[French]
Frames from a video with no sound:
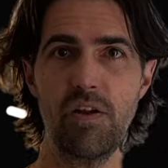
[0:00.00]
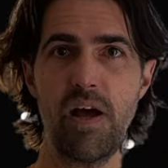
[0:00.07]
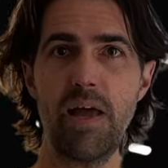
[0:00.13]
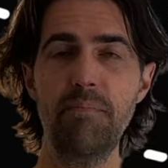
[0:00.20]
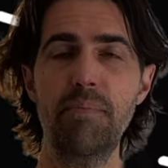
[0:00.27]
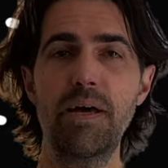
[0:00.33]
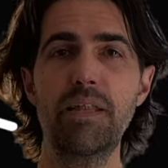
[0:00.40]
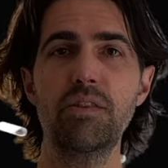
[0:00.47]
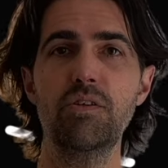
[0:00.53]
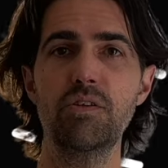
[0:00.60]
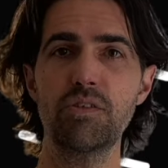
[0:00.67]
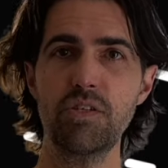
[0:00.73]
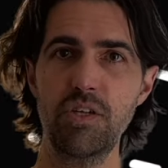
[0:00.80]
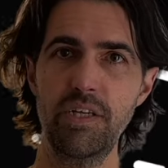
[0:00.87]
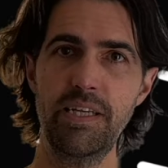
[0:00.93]
l'iPad, iPad, de
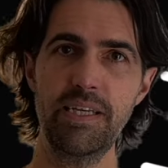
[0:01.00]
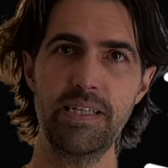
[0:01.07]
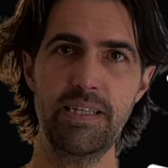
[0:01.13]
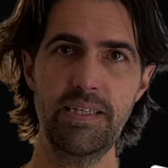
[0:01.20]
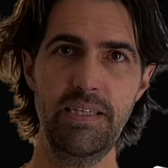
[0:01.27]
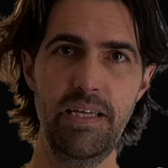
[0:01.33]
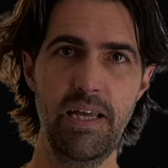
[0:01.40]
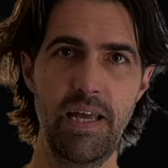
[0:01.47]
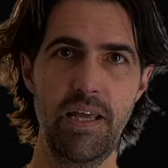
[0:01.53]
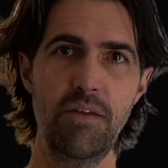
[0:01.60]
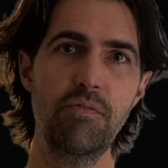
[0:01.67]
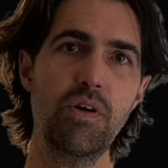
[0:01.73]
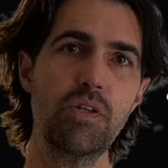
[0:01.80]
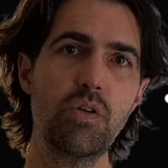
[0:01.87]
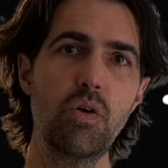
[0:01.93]
se connecter, ils
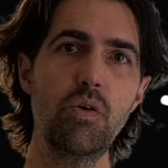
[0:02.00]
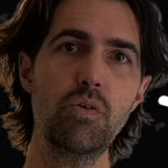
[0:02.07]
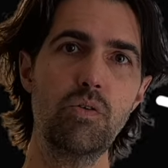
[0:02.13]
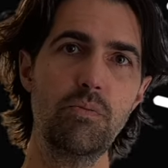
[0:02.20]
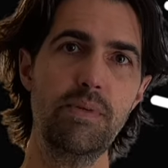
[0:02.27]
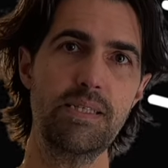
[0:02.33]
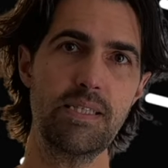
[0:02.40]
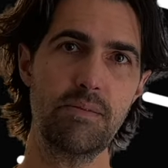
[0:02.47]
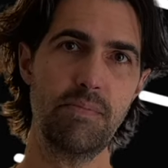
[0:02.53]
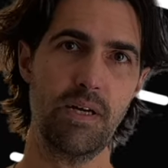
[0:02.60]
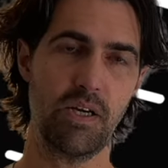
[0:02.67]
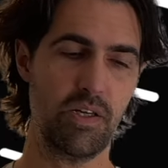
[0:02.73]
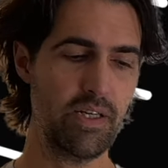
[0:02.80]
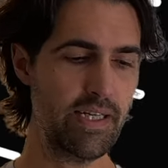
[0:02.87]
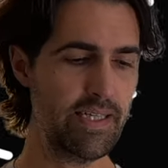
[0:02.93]
vont être automatiquement
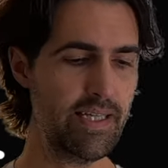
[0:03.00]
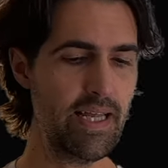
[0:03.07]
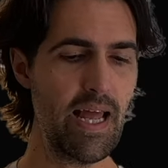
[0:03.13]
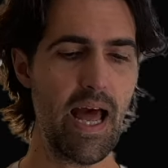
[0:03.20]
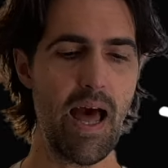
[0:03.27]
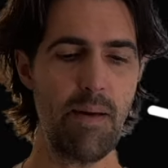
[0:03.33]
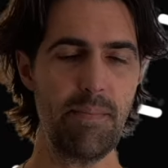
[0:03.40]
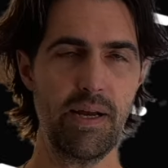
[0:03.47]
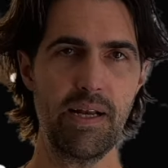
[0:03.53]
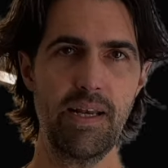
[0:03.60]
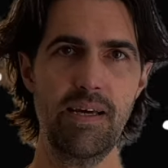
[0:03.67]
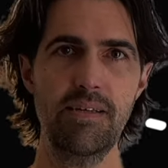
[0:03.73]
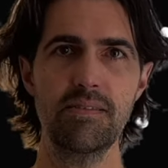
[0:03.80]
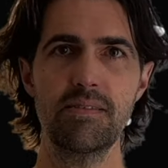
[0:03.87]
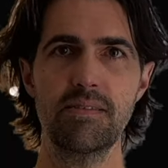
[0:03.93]
connectés à ma
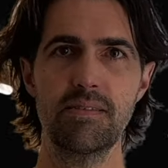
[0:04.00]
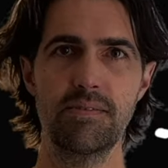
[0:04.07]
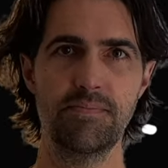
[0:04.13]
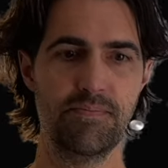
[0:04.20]
classe.